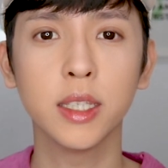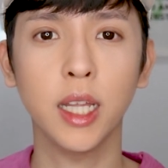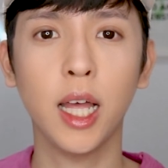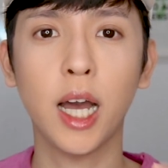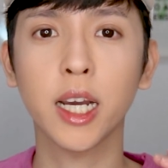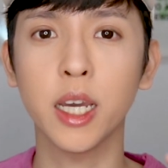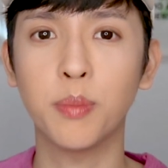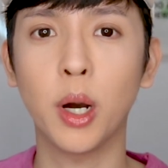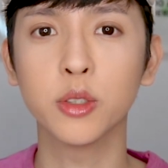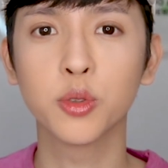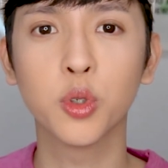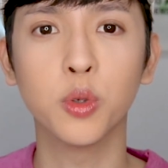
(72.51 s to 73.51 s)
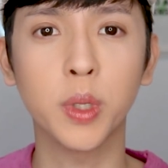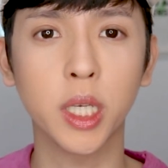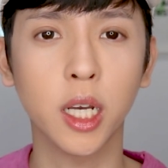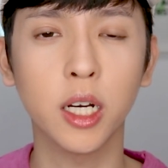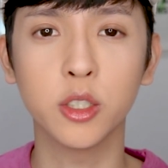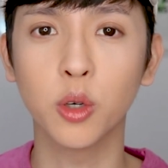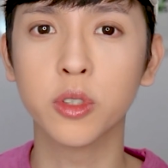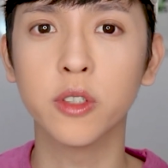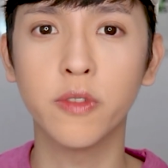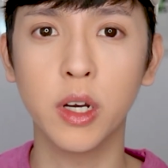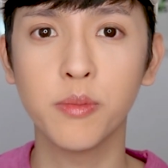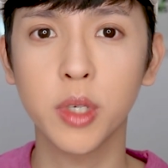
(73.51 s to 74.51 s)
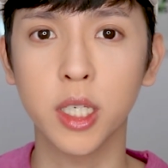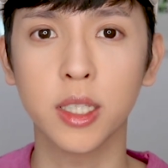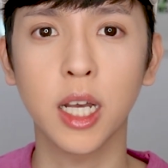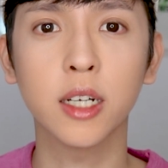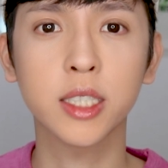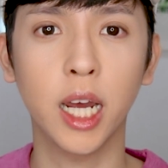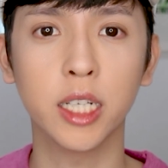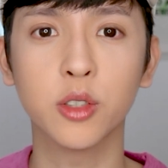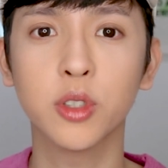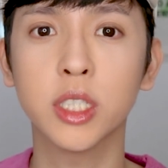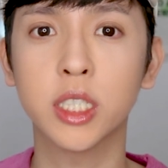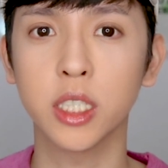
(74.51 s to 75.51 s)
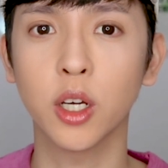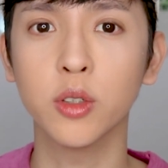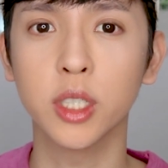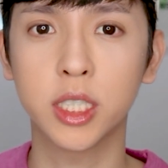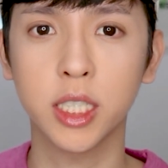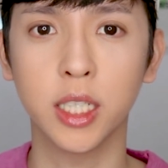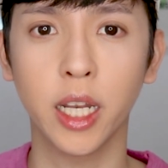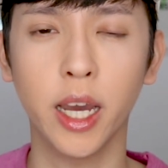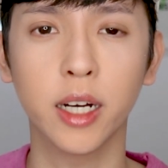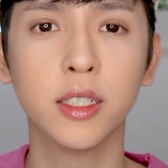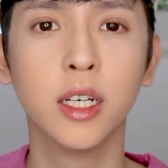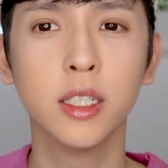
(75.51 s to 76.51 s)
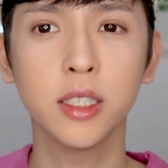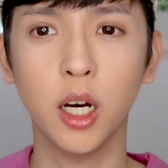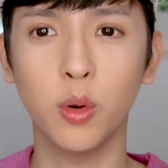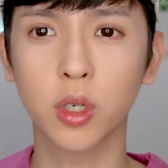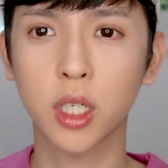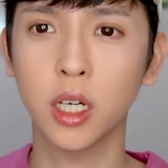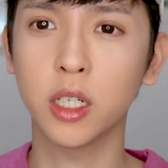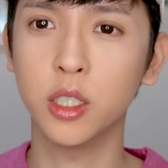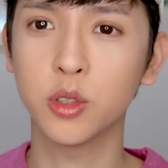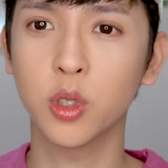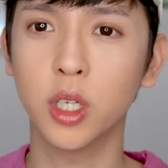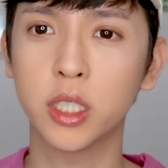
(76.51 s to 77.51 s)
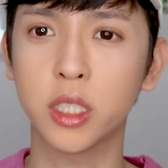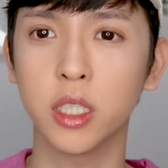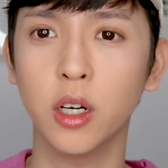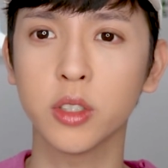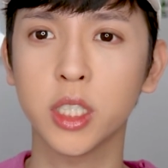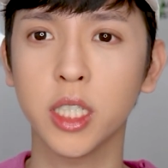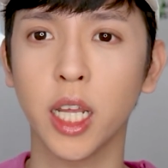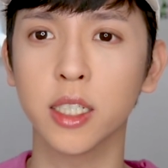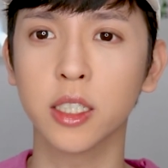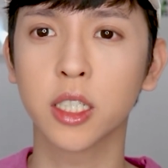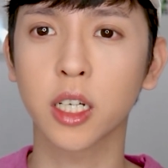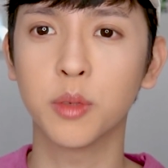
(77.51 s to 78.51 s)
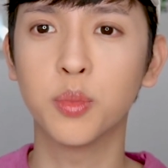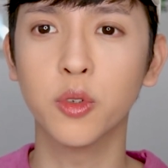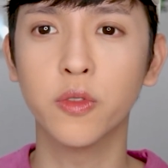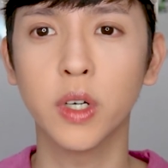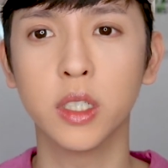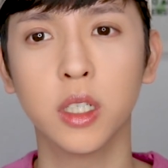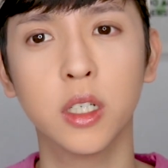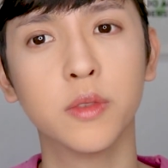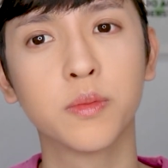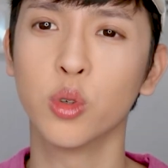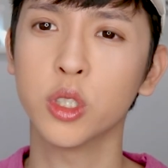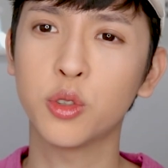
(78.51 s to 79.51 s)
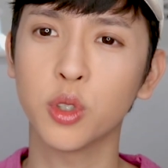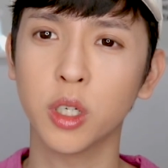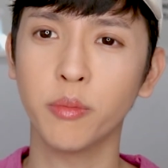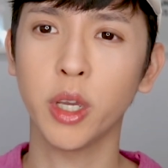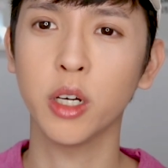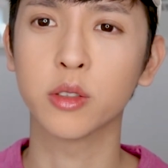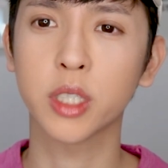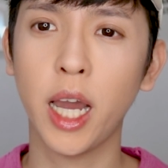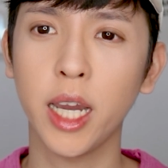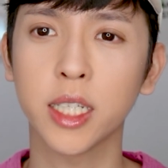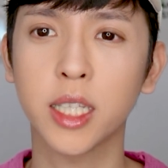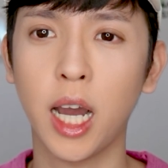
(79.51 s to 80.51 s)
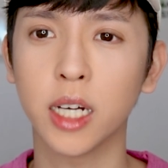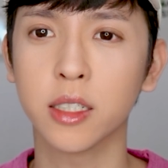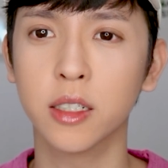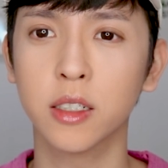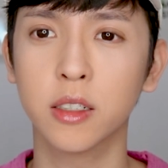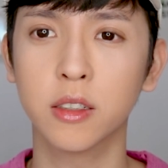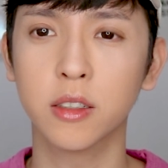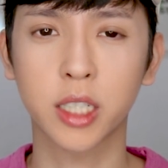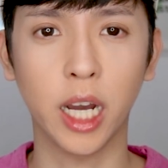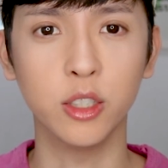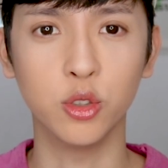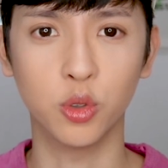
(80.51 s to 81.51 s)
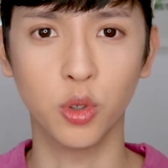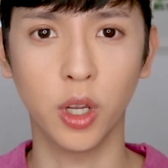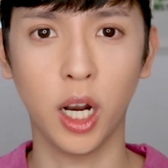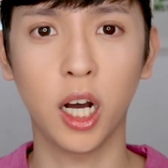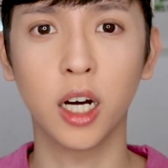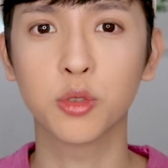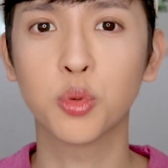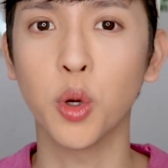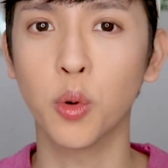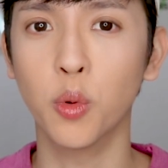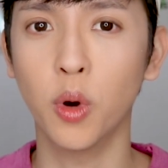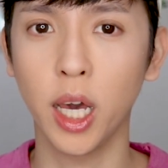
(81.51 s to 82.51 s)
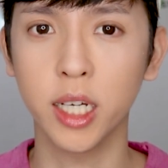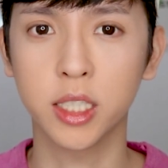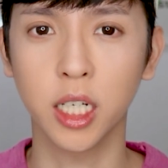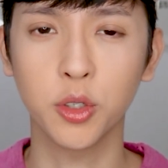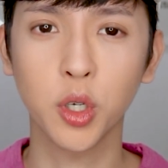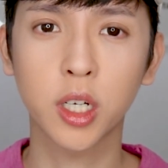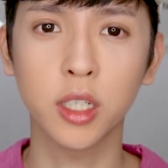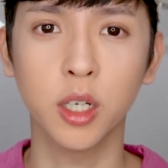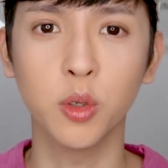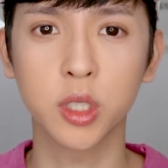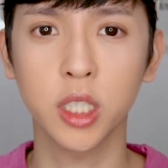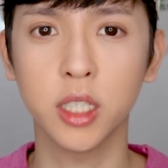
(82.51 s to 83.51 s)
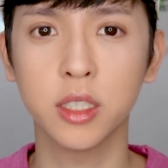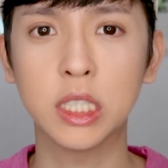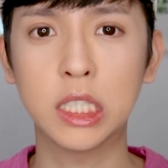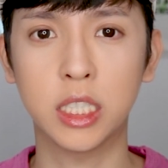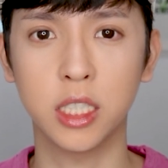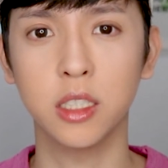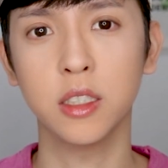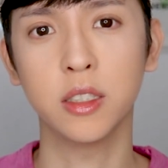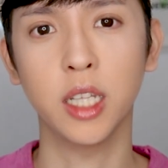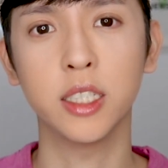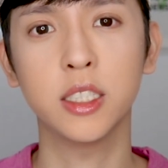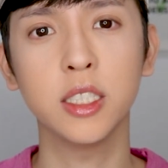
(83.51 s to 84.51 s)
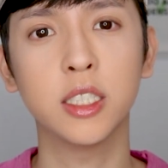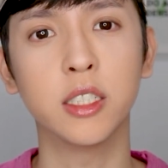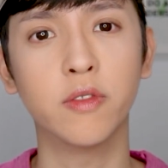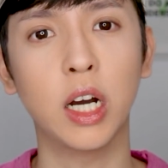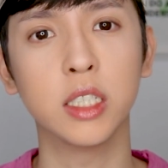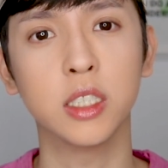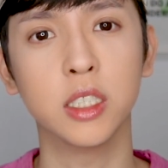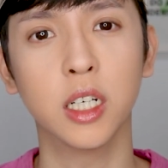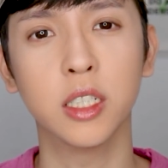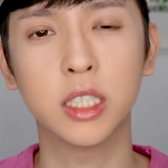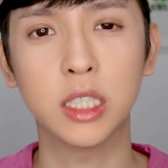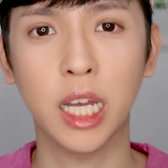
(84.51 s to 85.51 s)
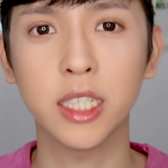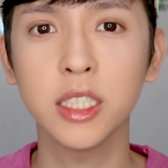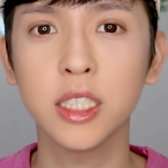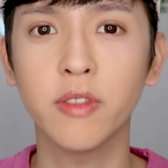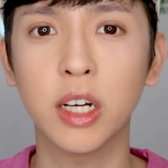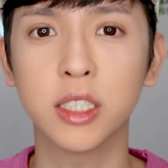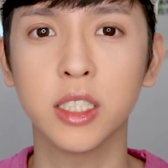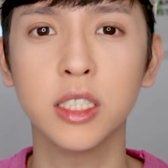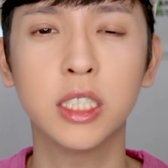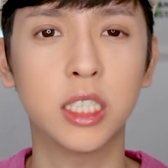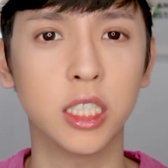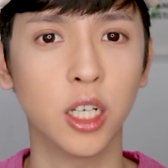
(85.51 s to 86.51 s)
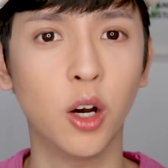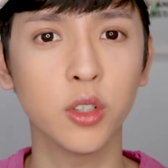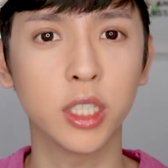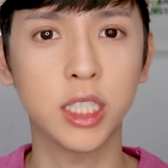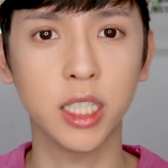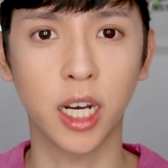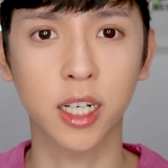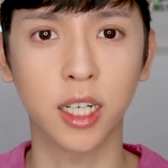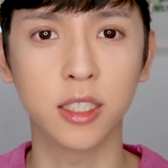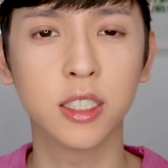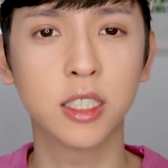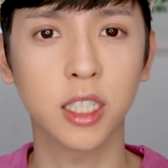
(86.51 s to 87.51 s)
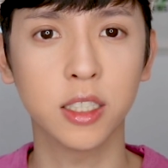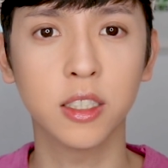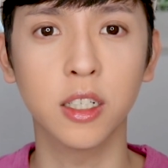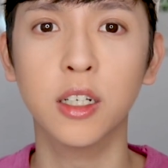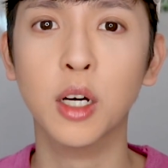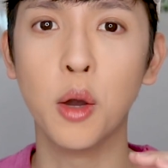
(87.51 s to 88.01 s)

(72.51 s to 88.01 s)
那它可以帮助平衡油脂分泌。然后再来就是洗后的净凉。那我个人觉得洗后净凉的这个部分呢，我是觉得没有太大。的感觉啦，对我来讲，因为可能我之前洗男性洗发精呢，男性洗发精洗后的净凉感是真的